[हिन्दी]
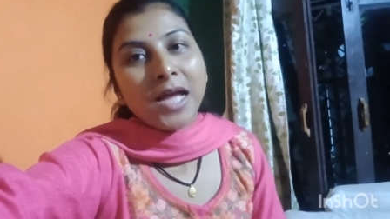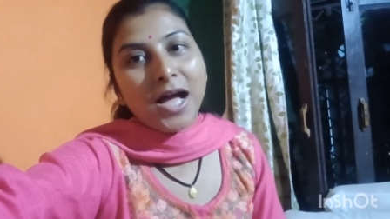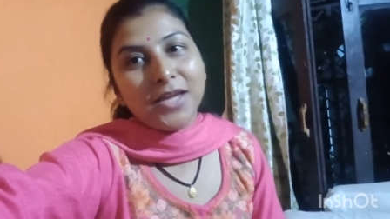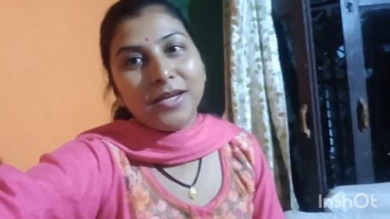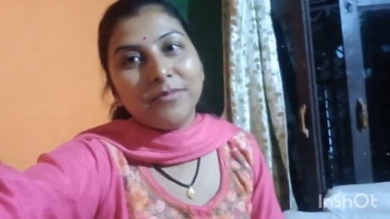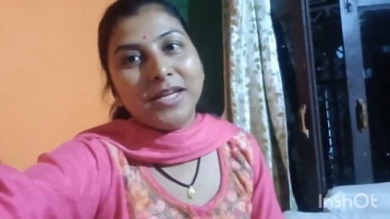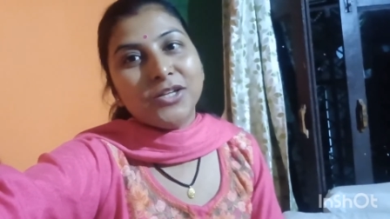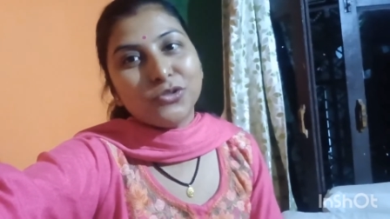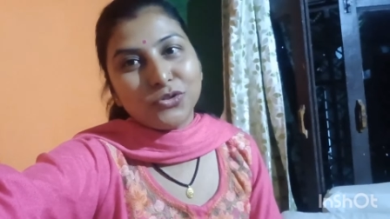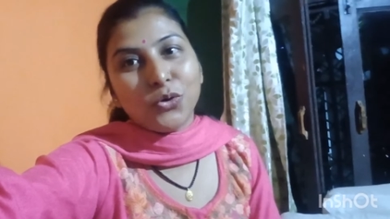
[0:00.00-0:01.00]
आई मैंने
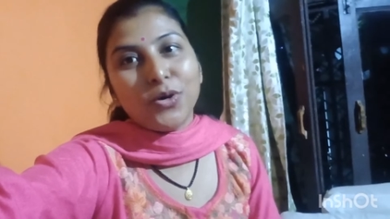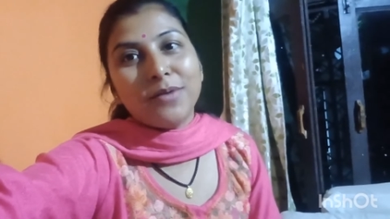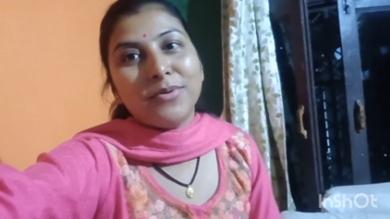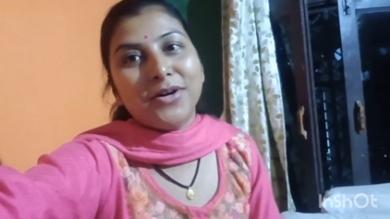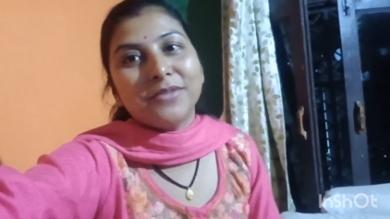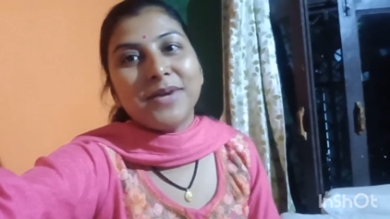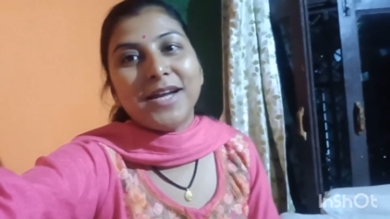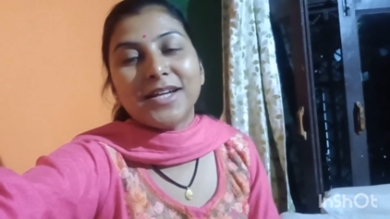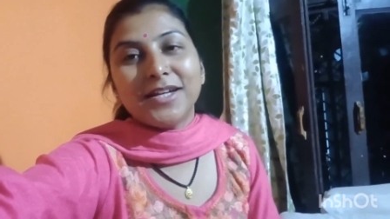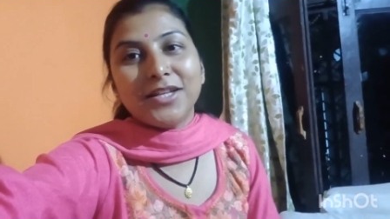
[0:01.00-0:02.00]
थोड़ा बहुत
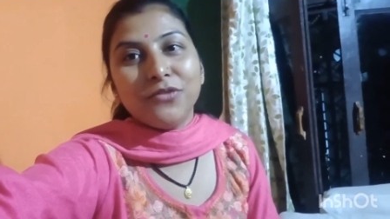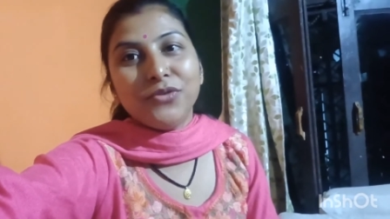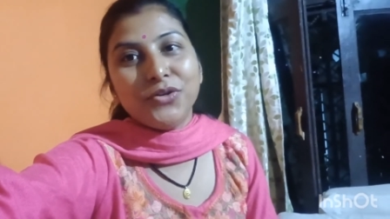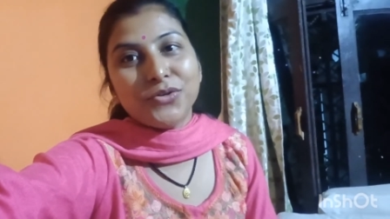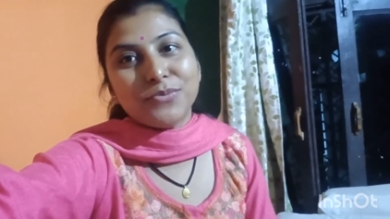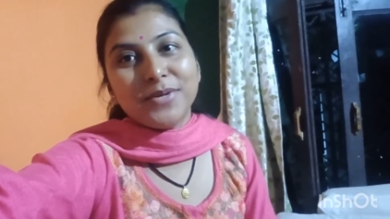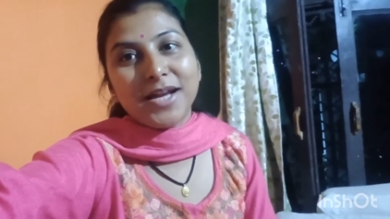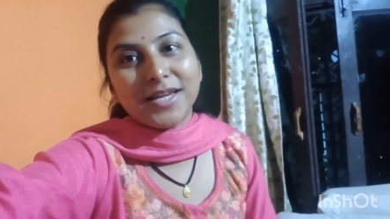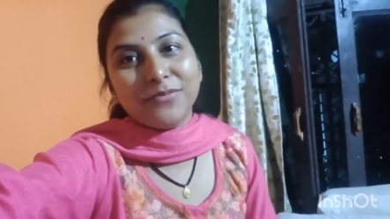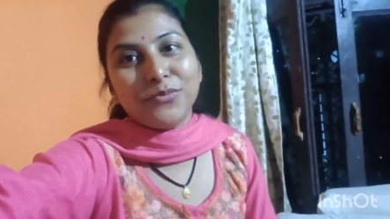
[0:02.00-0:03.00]
मार्केट की वीडियोस बना के